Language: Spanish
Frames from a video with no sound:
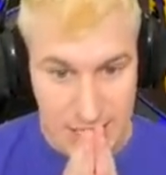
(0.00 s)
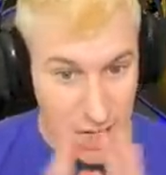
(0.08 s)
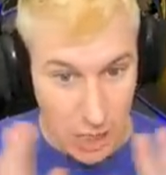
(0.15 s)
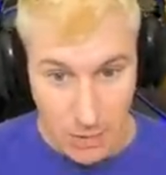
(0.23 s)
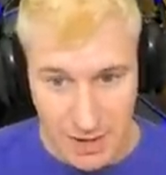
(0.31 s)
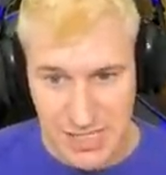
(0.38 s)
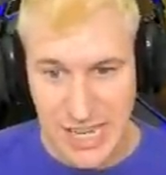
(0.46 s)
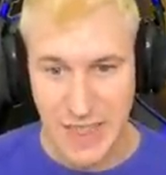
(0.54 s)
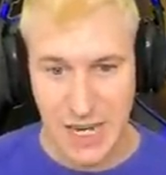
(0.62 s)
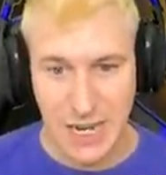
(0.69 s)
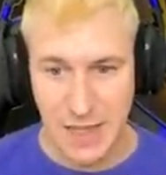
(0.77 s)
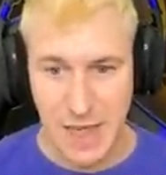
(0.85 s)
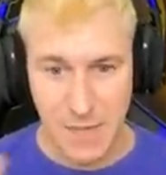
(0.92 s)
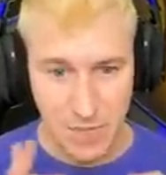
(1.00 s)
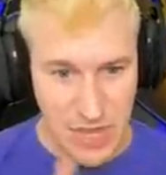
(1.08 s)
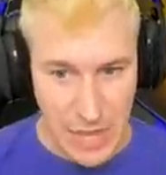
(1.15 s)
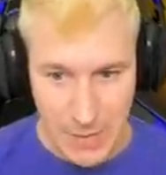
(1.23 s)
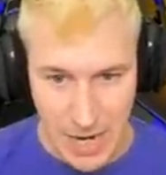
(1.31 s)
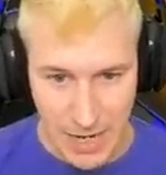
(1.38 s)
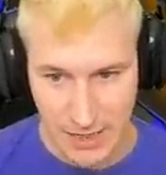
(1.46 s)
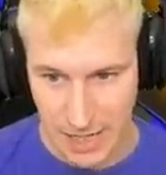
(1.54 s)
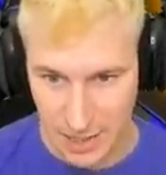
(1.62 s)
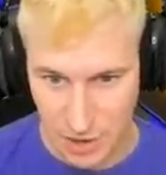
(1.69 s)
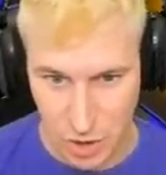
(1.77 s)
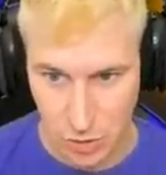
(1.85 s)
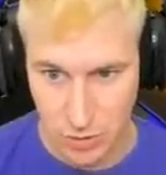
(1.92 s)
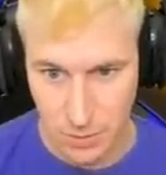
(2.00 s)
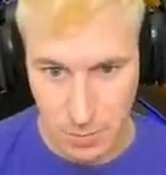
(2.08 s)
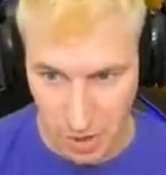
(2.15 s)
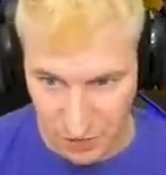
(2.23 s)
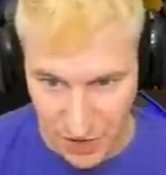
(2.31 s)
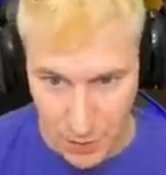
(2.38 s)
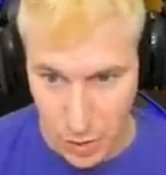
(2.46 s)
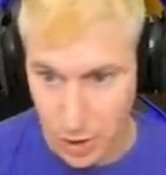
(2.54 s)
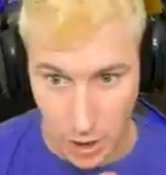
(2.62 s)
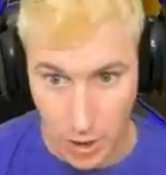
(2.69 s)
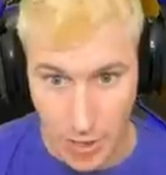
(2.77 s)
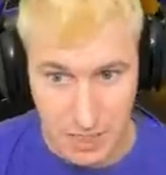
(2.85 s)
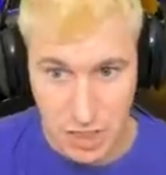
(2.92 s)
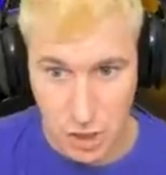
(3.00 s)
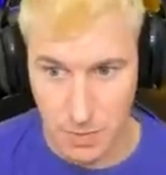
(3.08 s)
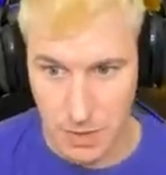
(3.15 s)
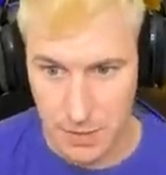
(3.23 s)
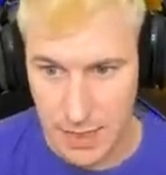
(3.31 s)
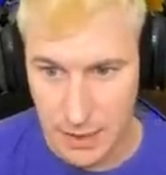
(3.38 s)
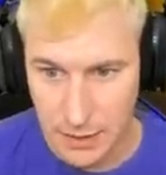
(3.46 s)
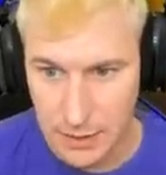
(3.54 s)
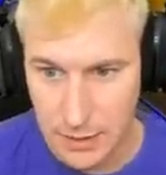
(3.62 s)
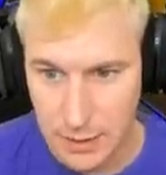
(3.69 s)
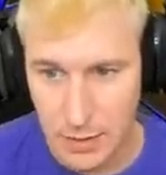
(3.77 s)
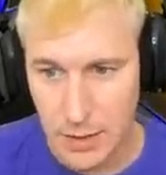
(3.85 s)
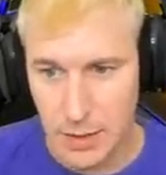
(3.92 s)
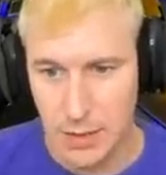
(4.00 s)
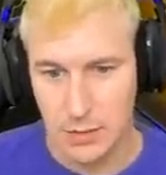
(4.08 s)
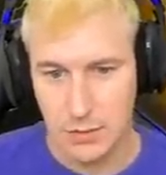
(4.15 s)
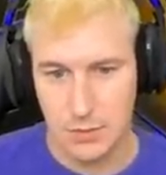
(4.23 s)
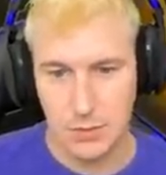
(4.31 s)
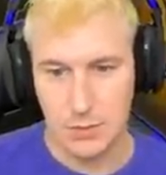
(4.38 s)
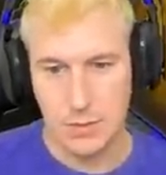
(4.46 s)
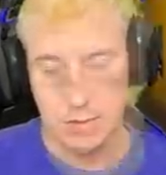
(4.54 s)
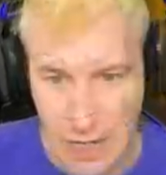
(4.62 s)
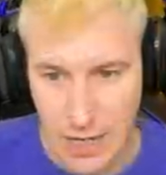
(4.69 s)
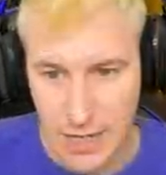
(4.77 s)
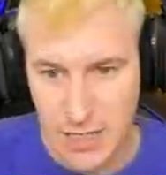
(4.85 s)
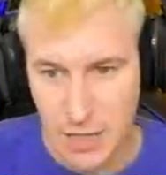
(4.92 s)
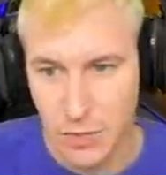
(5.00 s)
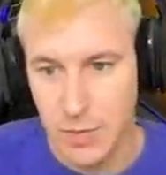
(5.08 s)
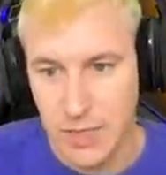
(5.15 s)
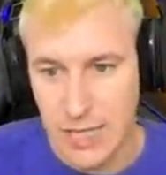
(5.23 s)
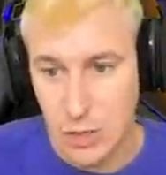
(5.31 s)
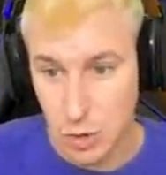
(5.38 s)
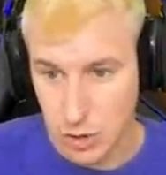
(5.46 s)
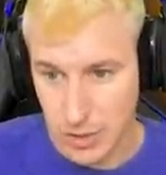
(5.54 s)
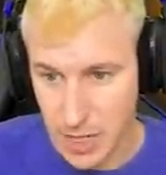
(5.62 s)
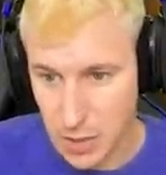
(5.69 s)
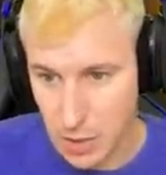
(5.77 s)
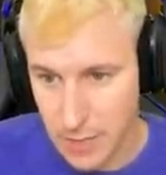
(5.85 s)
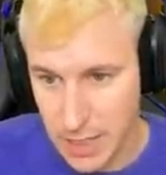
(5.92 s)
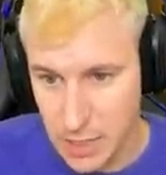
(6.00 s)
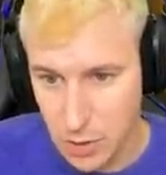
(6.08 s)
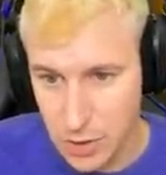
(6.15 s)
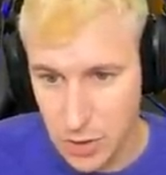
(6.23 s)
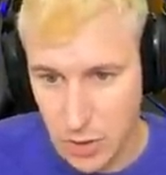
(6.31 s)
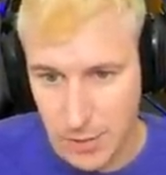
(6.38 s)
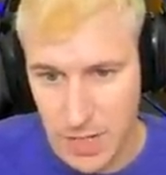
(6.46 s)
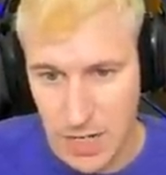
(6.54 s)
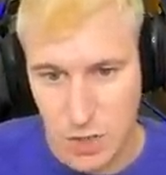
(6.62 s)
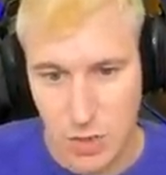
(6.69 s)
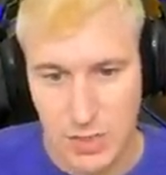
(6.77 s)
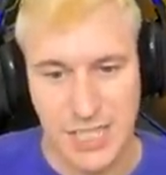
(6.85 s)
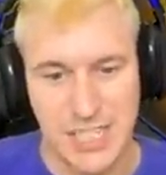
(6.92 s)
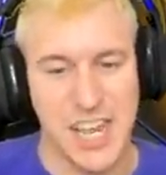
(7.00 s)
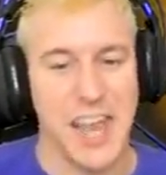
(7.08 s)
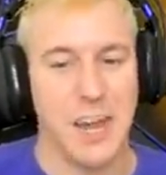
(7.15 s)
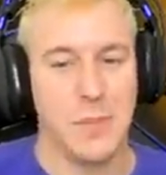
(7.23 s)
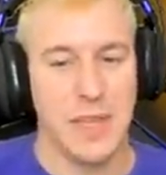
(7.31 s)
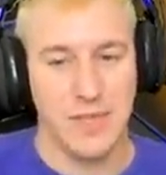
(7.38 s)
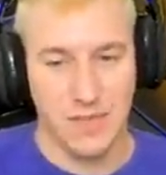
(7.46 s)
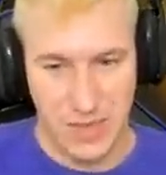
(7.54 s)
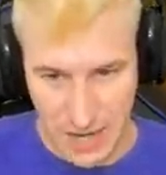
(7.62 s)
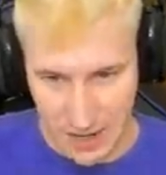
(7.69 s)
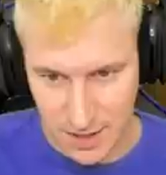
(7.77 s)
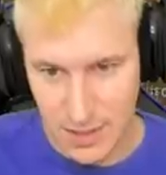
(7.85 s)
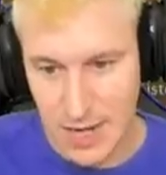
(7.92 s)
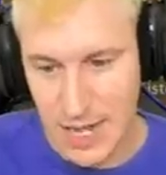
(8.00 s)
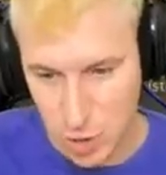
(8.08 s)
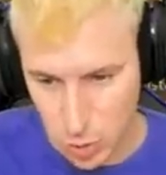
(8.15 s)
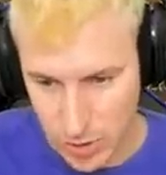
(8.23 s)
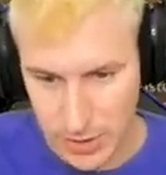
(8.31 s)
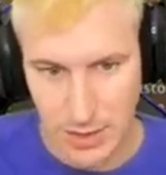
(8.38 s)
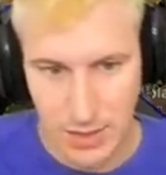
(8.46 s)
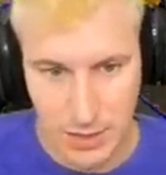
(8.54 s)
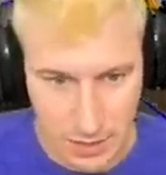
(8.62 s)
Si no me vas a dar nada, dame la que te he dicho. Por favor, que no la he visto en mi vida. Ay, Qué ganas de vomitar, suéltame algo amarillo y yo cambia la suerte. Servientec, la suerte.